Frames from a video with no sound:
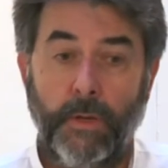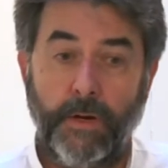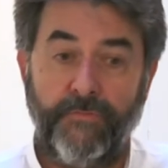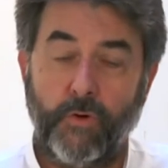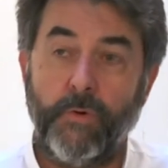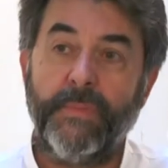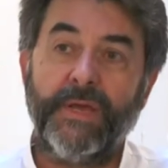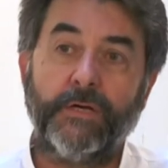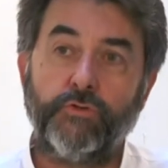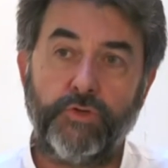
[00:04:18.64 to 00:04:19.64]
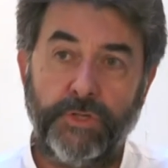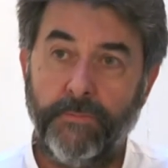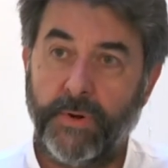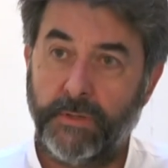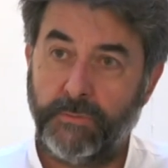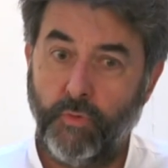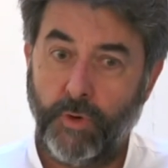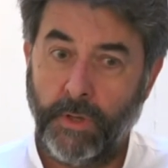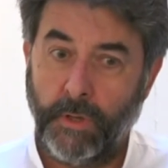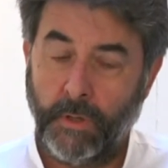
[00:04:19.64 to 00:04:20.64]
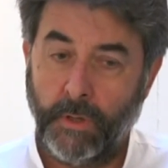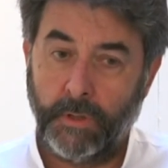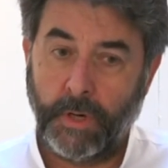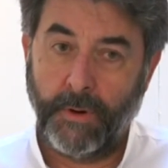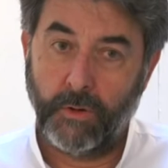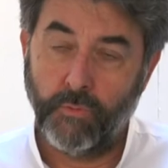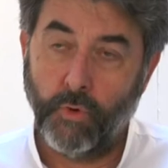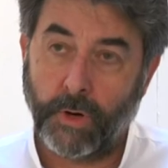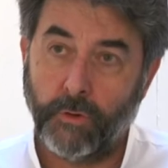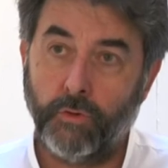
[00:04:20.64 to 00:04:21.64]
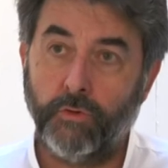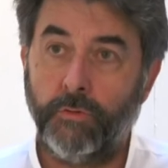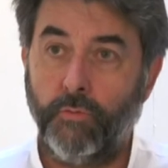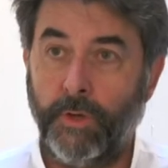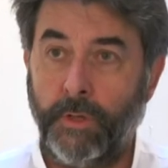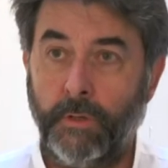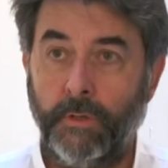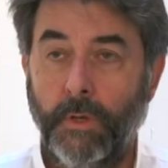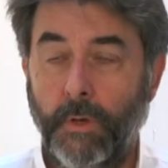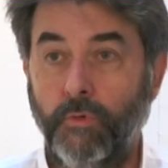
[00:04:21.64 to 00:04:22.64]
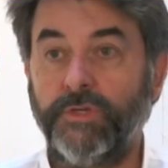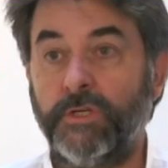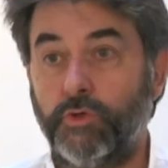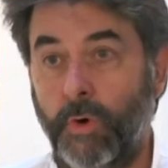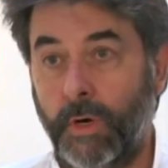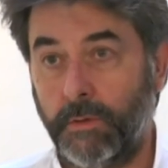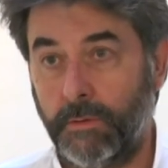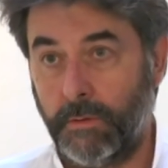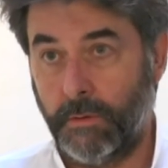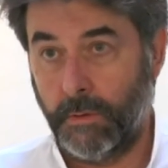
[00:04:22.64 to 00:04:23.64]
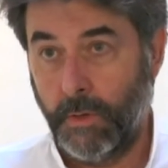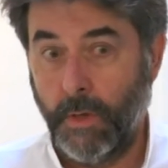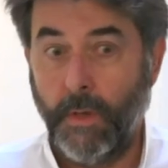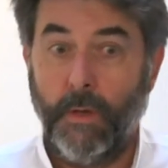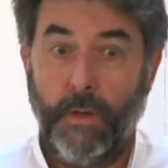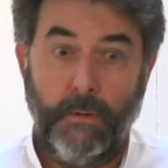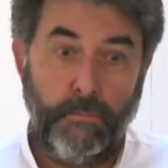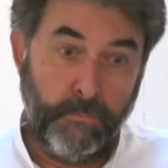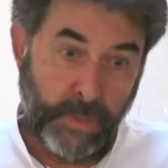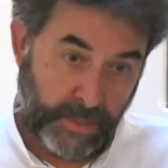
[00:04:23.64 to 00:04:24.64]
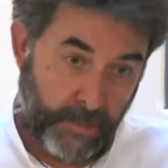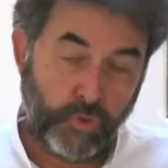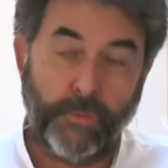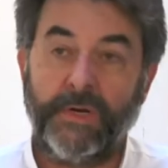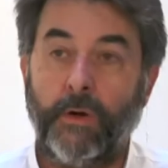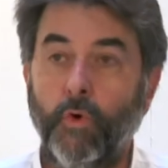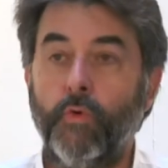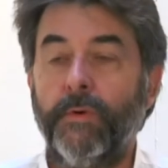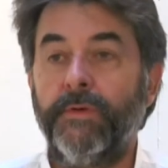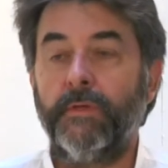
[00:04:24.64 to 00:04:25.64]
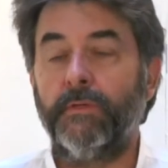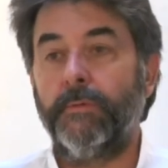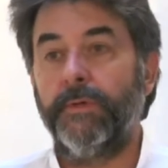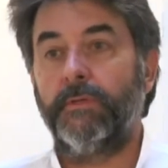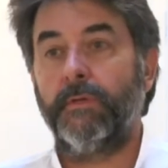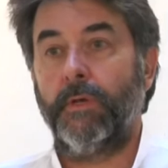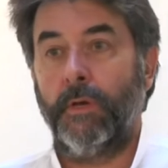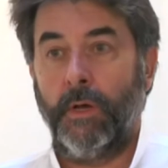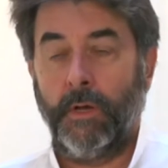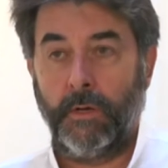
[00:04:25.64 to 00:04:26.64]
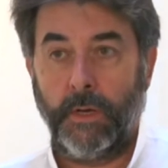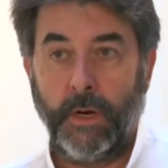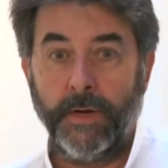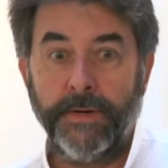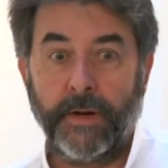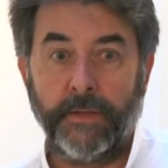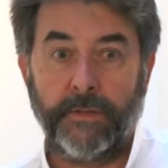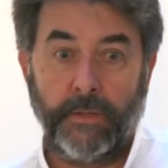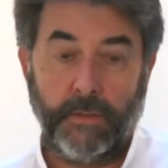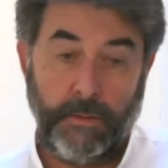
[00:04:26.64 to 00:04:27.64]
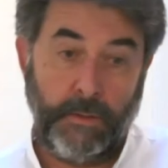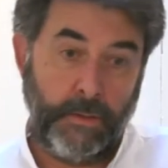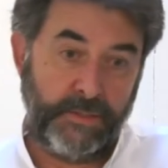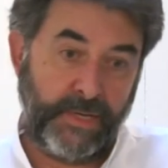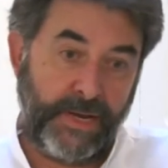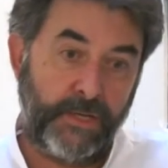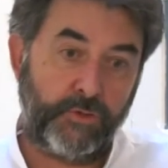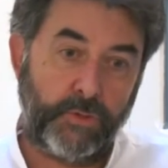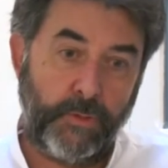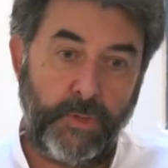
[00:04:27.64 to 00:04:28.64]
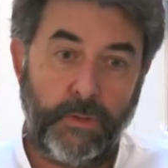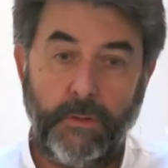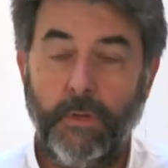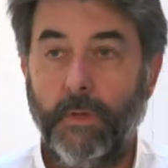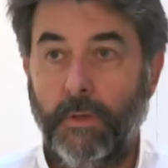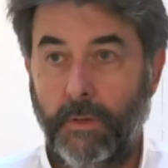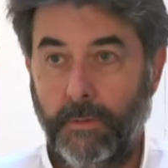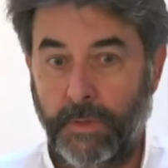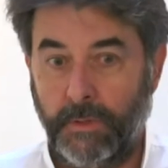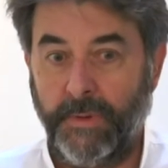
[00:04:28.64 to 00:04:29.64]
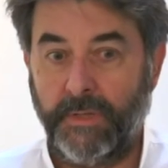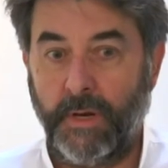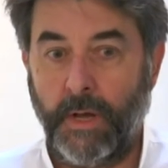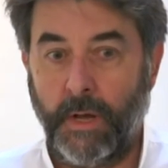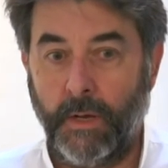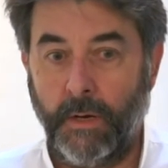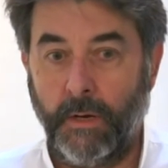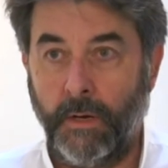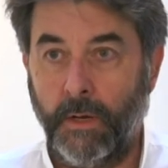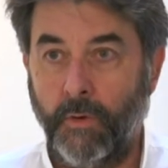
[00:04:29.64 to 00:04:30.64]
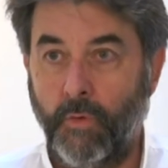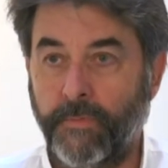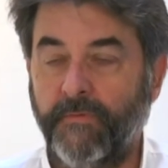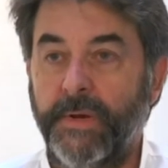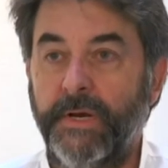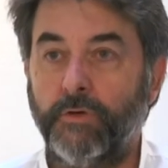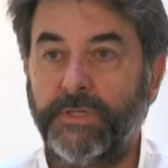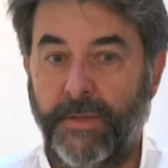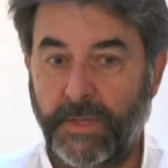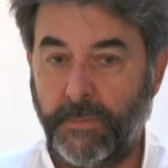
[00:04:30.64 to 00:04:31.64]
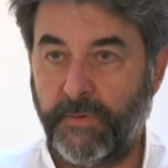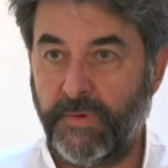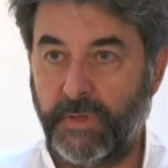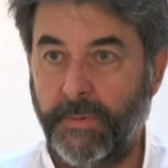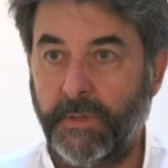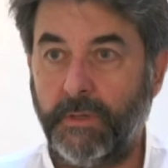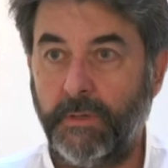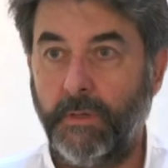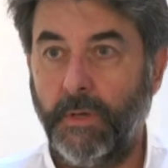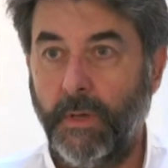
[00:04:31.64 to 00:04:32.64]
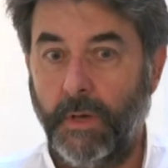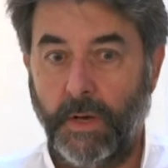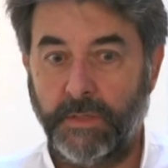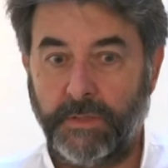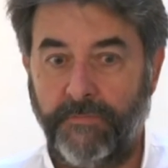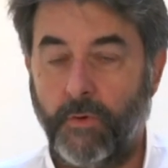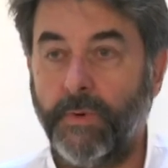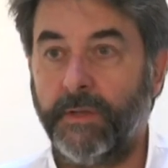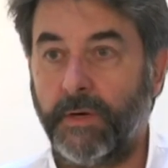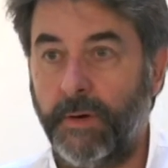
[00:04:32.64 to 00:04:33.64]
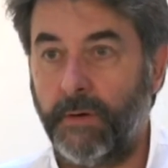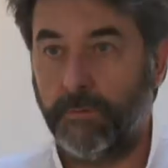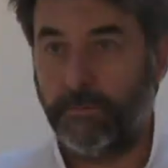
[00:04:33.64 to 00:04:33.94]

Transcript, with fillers: La, forma en mi caso siempre es muy, el trabajo es muy redondo y muy, muy sensual, es decir, me atrae mucho más la curva evidentemente que la, que la línea recta y en este caso también evidentemente el, cuerpo femenino se adapta perfectamente a esta forma de trabajo.